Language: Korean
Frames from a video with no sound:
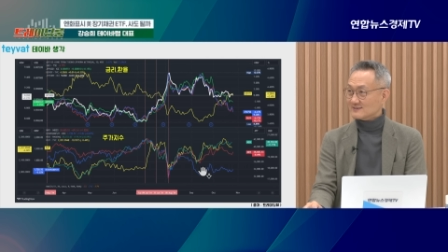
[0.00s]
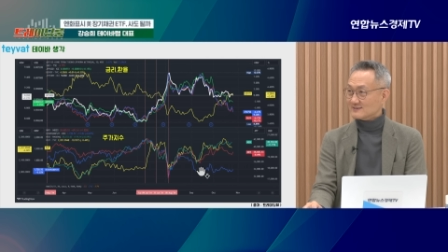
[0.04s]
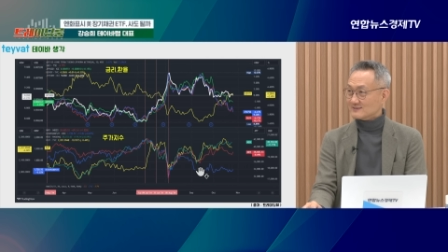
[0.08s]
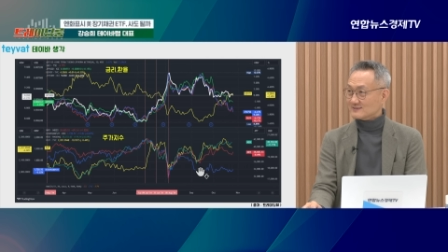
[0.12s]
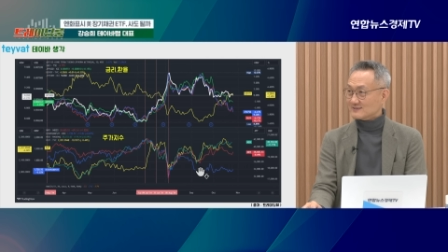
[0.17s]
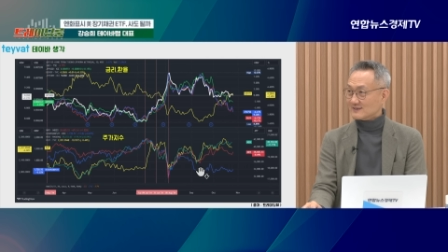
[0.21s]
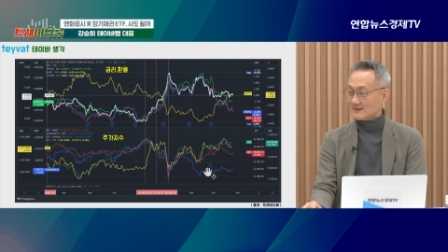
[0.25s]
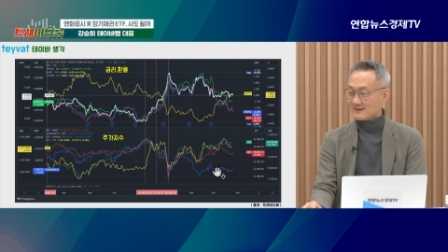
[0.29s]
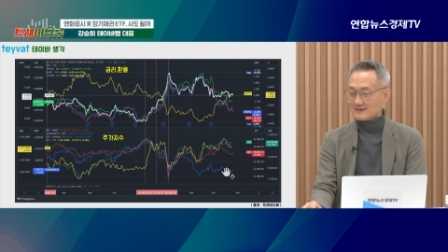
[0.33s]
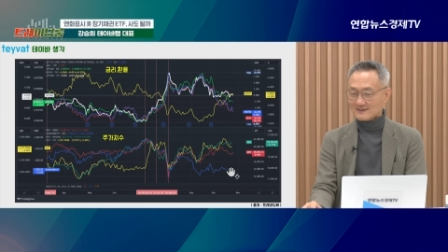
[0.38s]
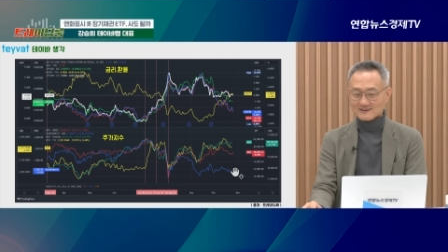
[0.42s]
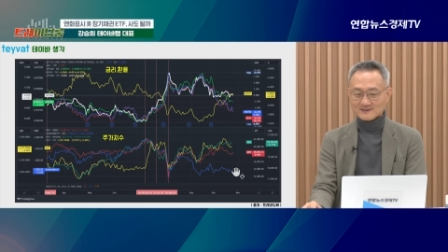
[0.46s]

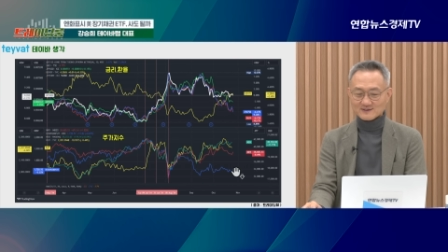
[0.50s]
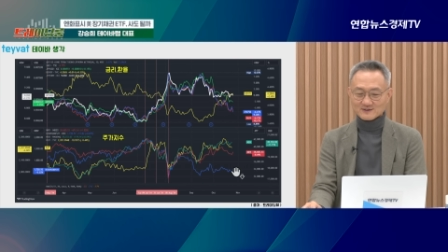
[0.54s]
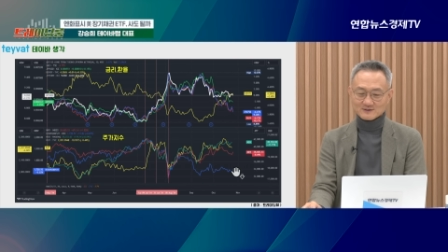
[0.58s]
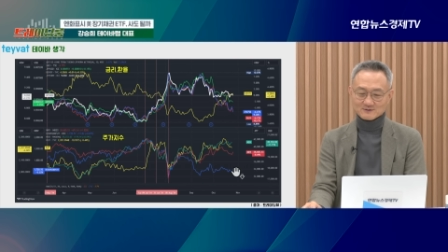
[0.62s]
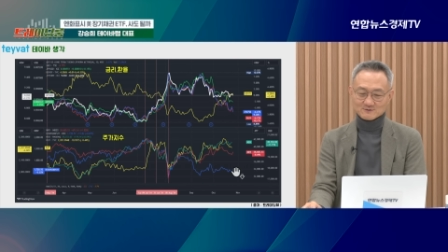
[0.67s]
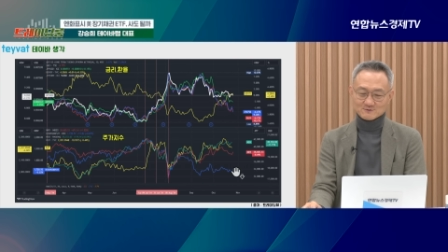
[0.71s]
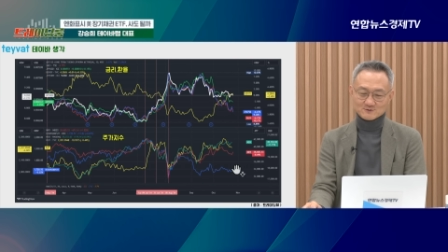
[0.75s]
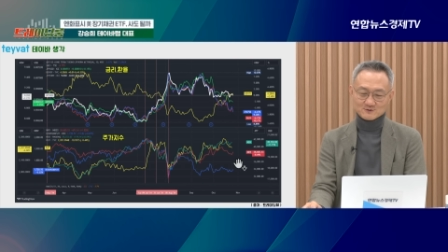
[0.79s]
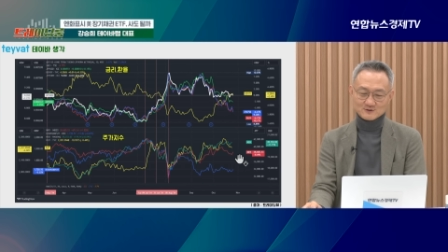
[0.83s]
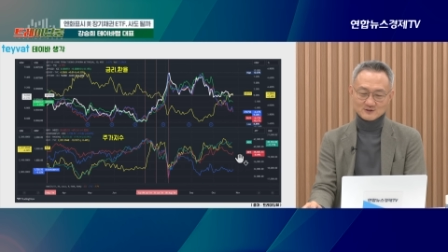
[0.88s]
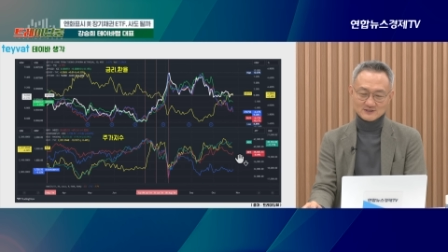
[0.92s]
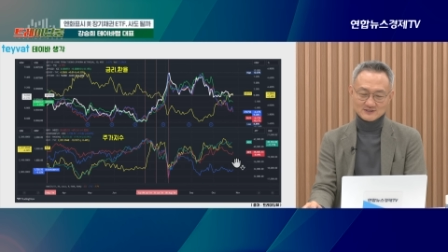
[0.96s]
예, 어,
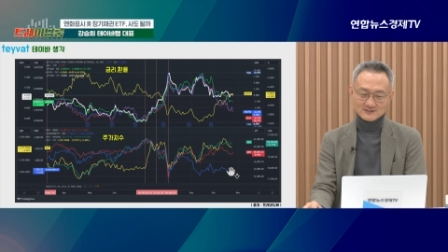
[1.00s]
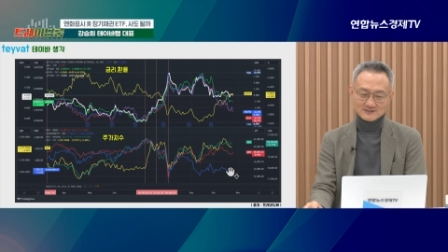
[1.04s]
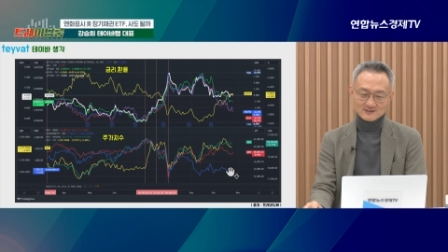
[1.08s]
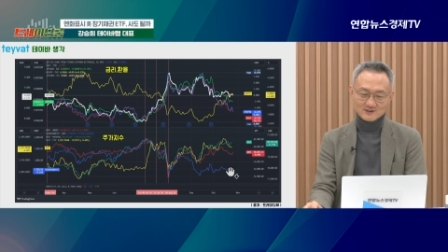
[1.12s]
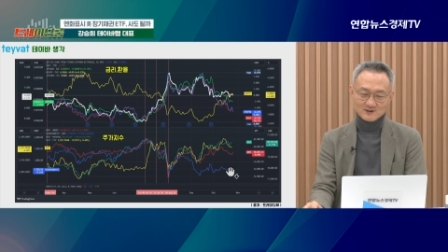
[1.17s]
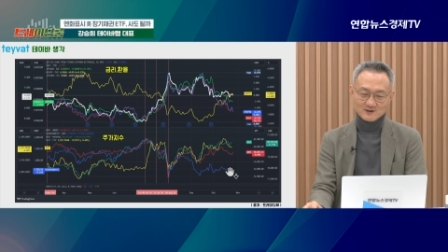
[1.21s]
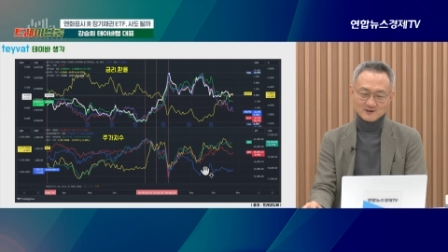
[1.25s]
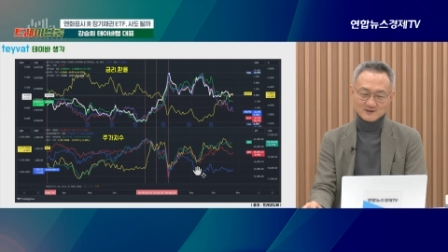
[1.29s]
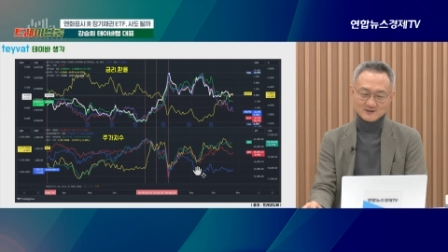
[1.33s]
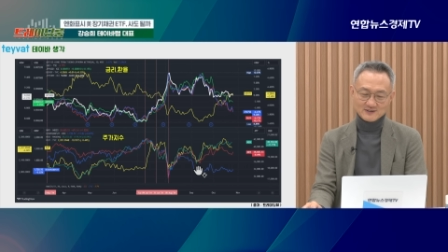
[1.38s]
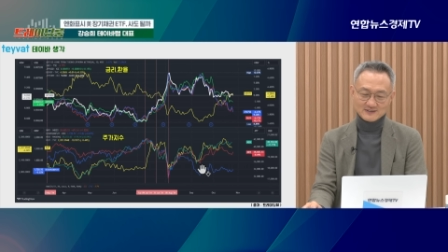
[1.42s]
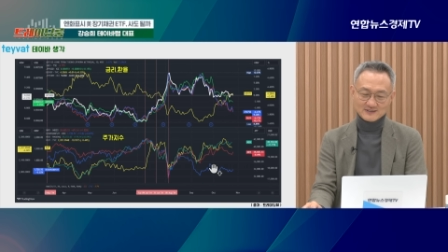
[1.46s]
네.
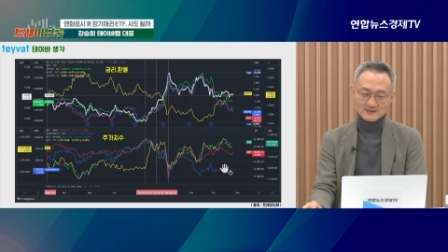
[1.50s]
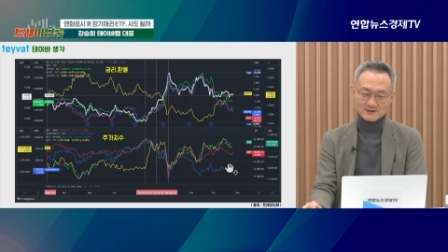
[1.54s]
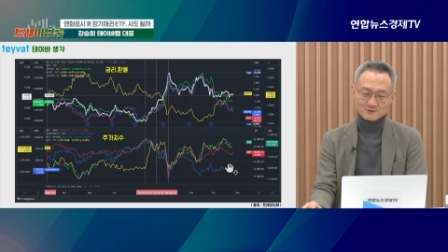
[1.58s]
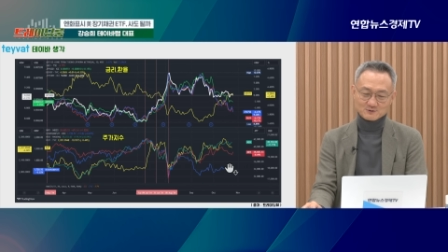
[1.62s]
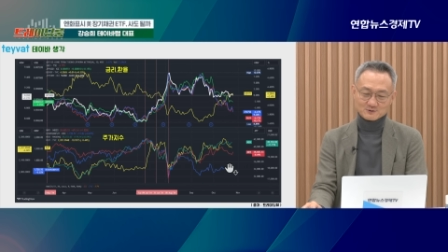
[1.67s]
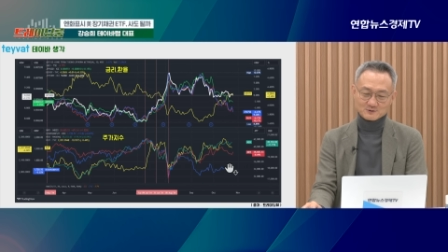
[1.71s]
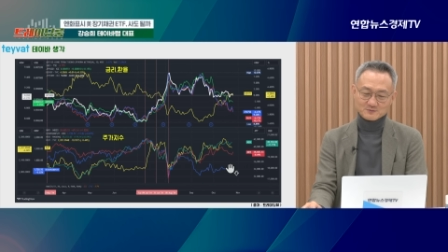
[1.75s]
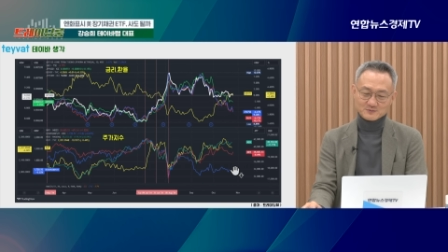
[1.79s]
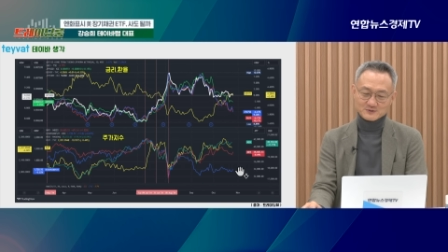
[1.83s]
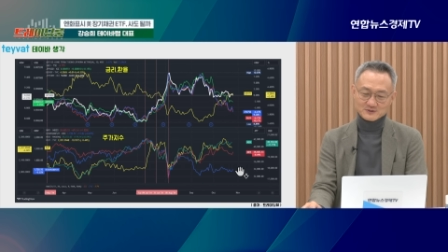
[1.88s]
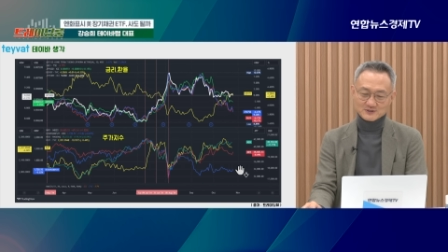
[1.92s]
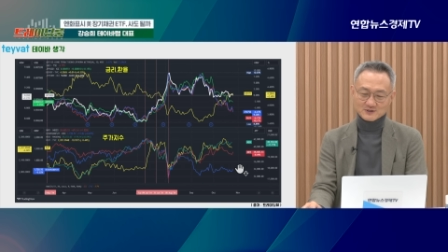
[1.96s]
우리죠. 네. 예,
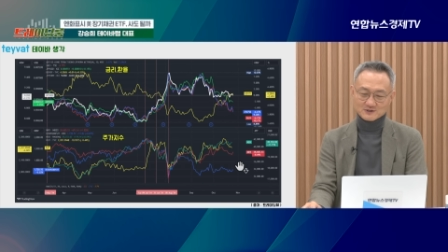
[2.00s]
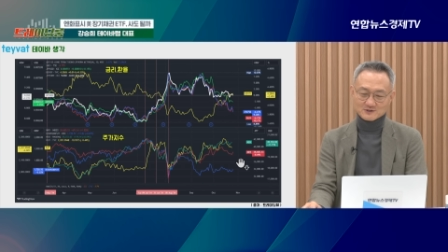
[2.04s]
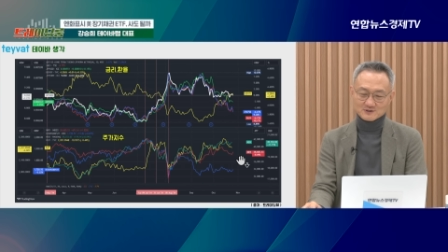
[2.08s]
코스피죠.